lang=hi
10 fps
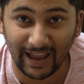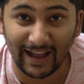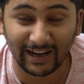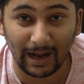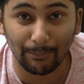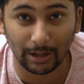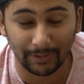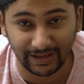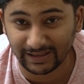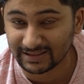हैं कमरे
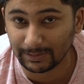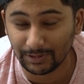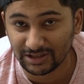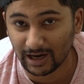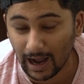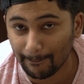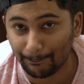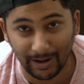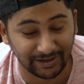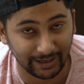में किसी भी जगह
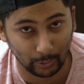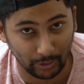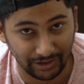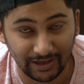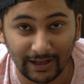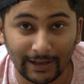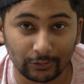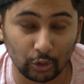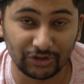बैठे हुए तो